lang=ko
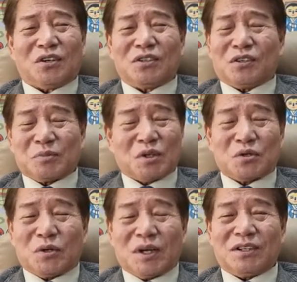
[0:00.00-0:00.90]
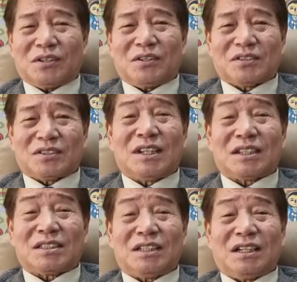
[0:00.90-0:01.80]
떡을 엄청 좋아해요. 그
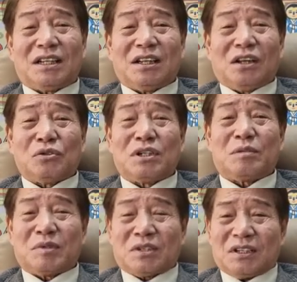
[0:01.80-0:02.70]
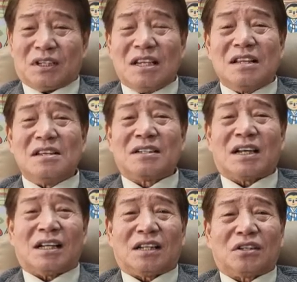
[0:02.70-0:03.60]
당시 우리 집에서는 1년
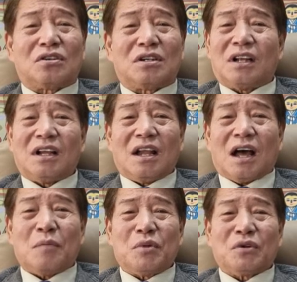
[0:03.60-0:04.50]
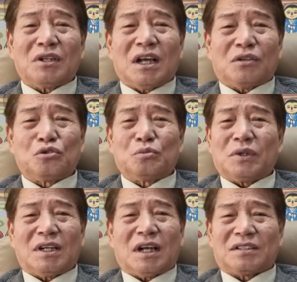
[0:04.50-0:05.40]
가야 떡을 한 번인가 두
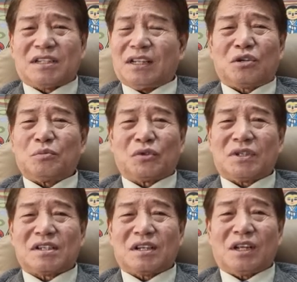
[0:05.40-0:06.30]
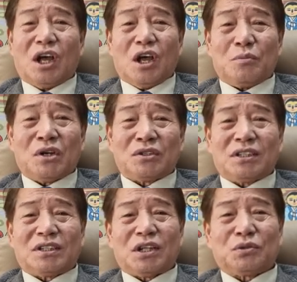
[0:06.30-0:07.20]
번인가 제대로 못했어요.
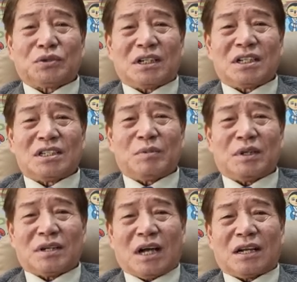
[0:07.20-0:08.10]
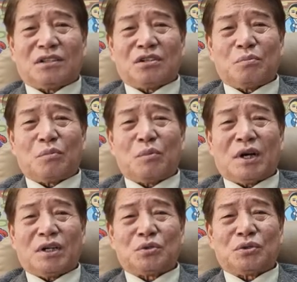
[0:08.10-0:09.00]
명절 때도 다른 집에는 가래떡을
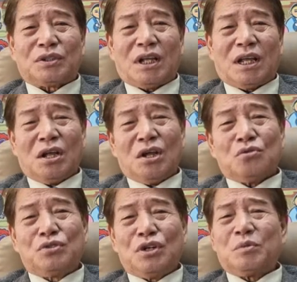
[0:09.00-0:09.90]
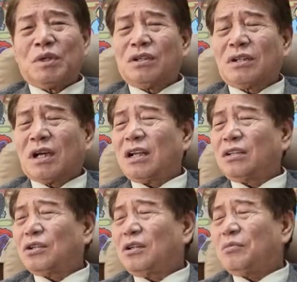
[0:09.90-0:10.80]
뽑아가지고 오는데 우리 어머니는
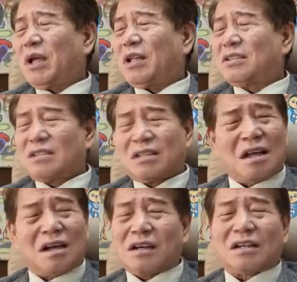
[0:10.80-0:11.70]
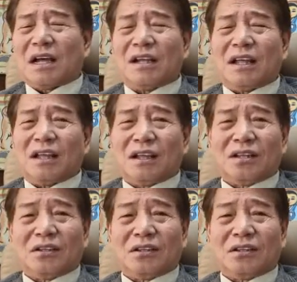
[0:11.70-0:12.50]
가래떡을 맨 생각을 안 해.